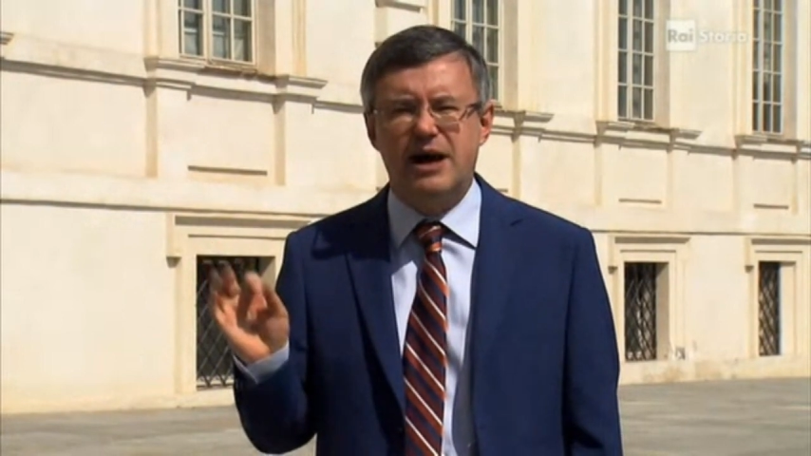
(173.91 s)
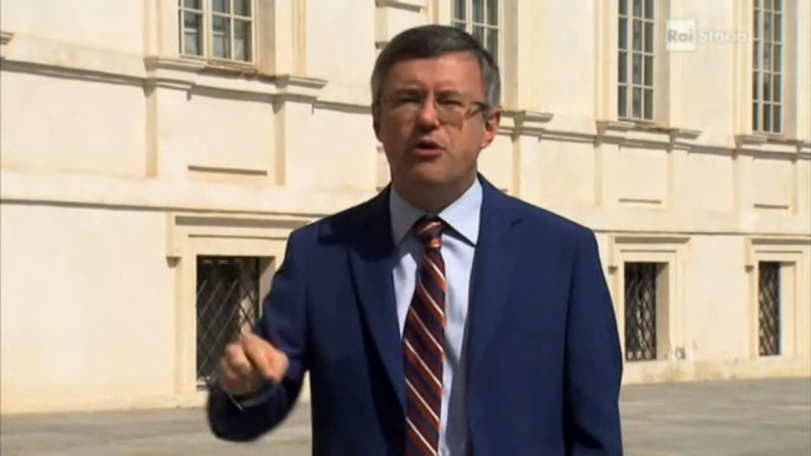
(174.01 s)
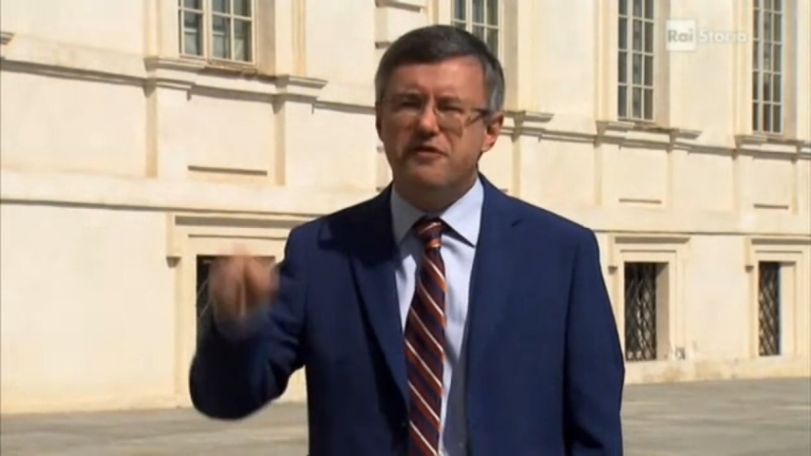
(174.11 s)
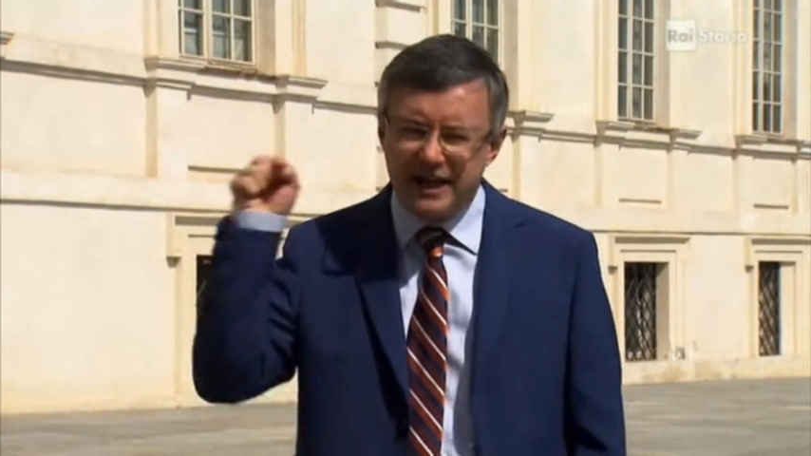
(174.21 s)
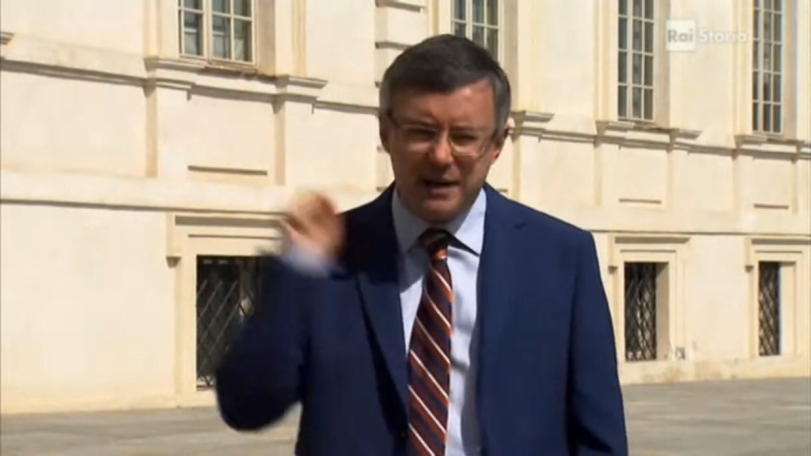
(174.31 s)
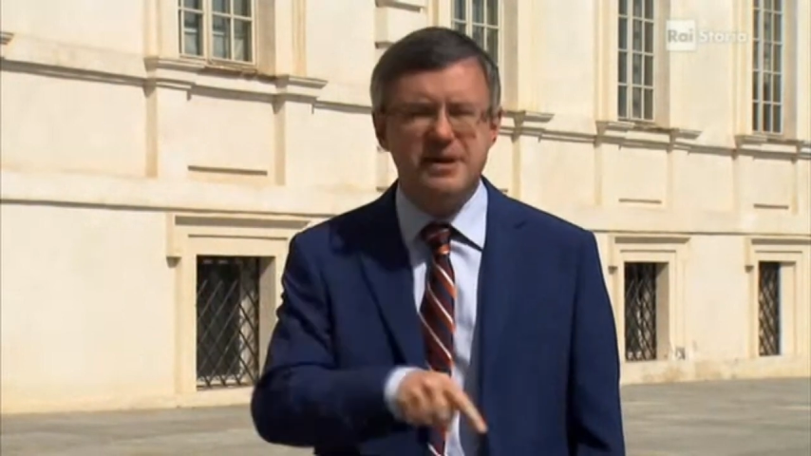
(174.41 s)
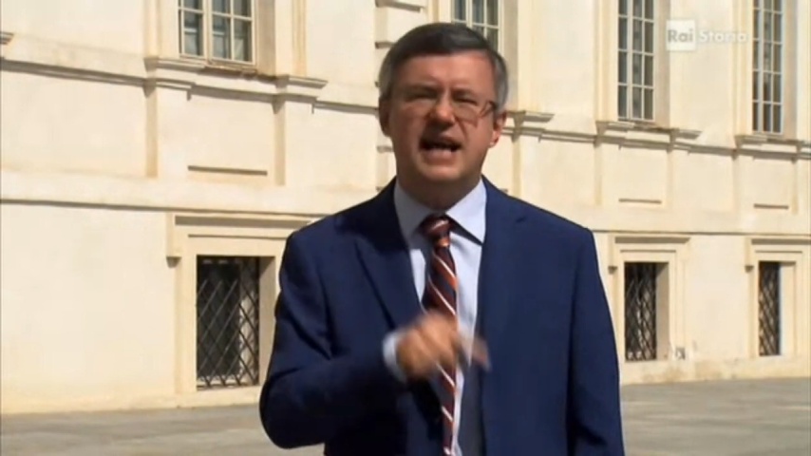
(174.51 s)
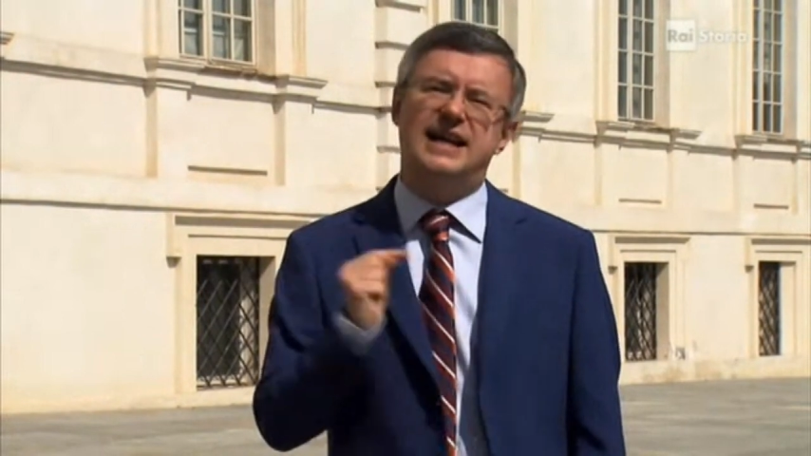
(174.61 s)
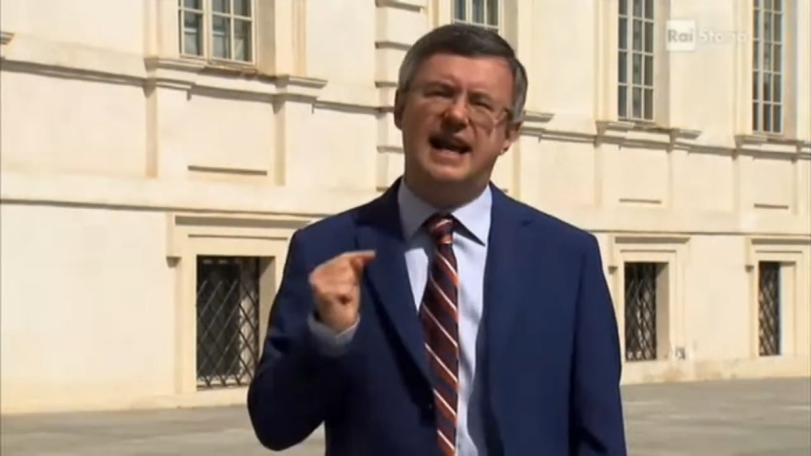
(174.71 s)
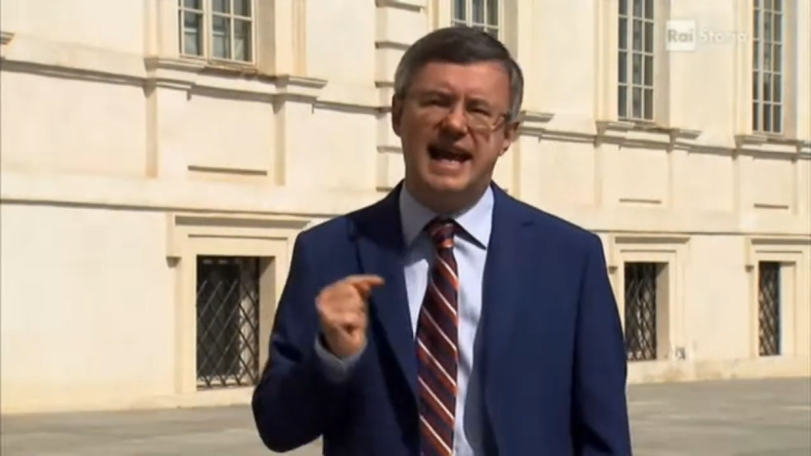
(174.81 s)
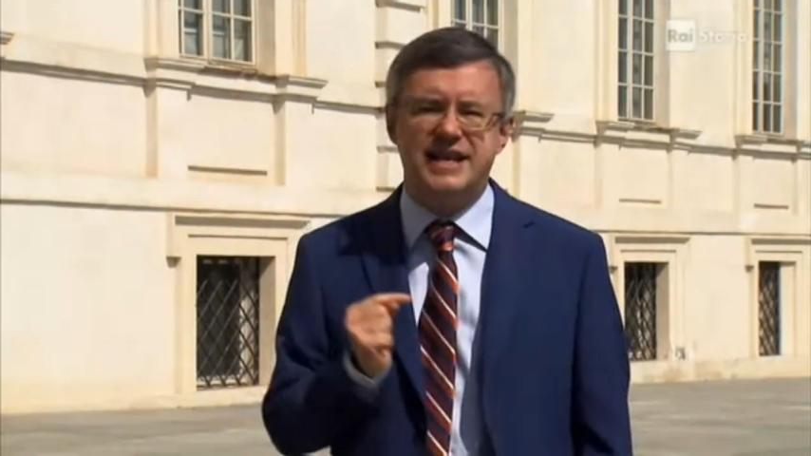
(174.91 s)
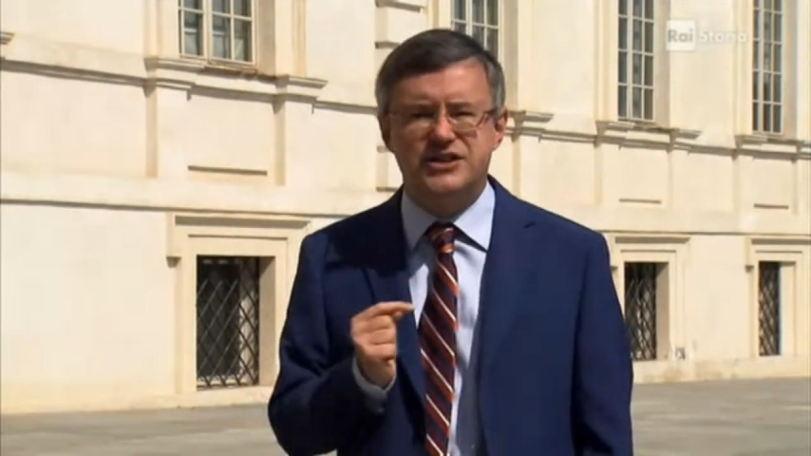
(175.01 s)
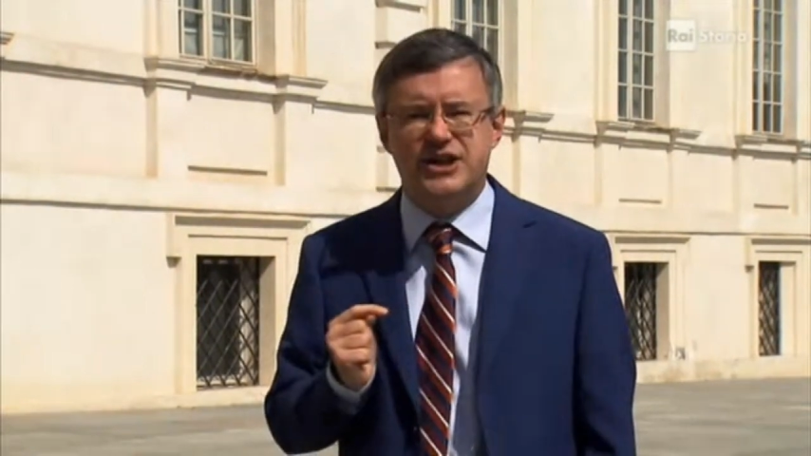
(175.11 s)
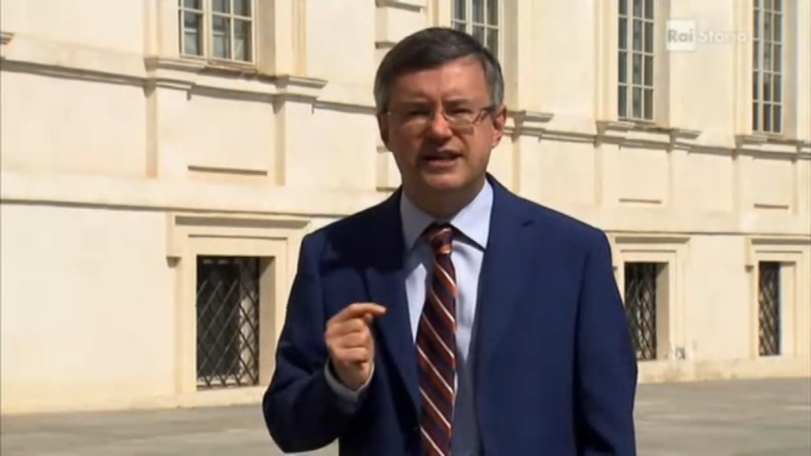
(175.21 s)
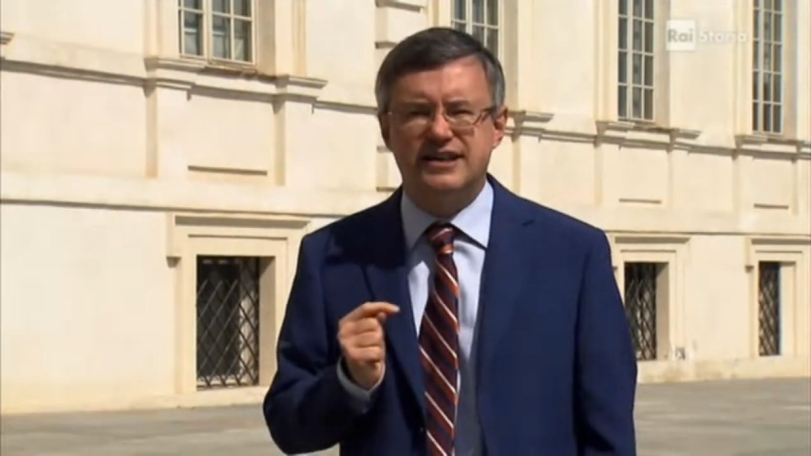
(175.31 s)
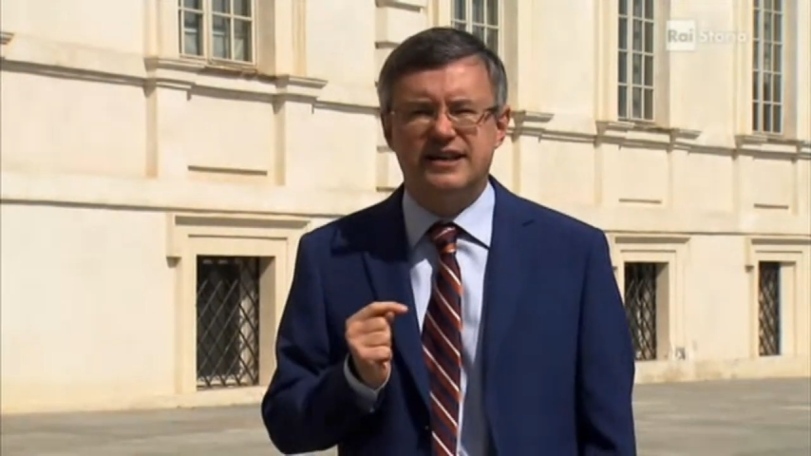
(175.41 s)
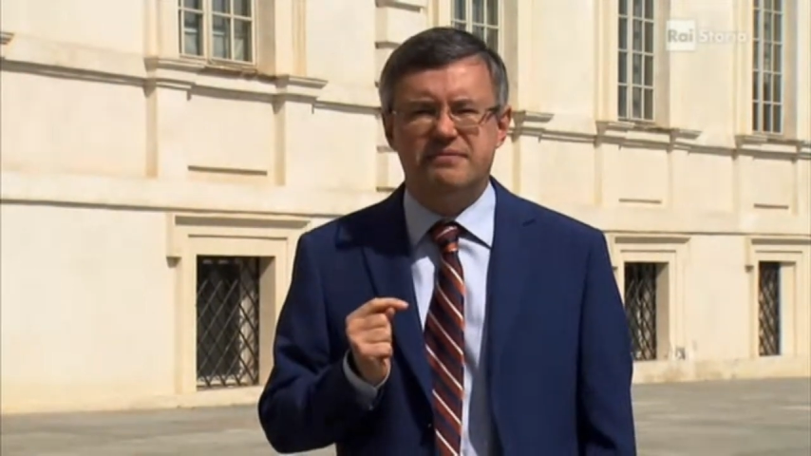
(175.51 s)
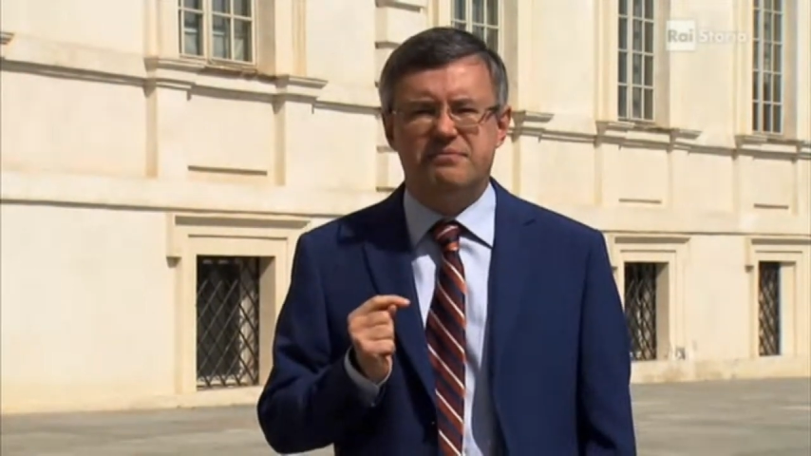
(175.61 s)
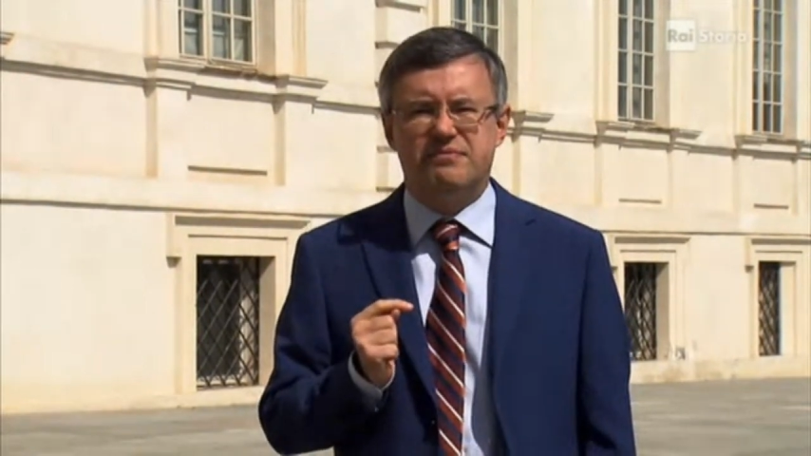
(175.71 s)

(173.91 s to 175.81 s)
ma lui fa cambiare la legge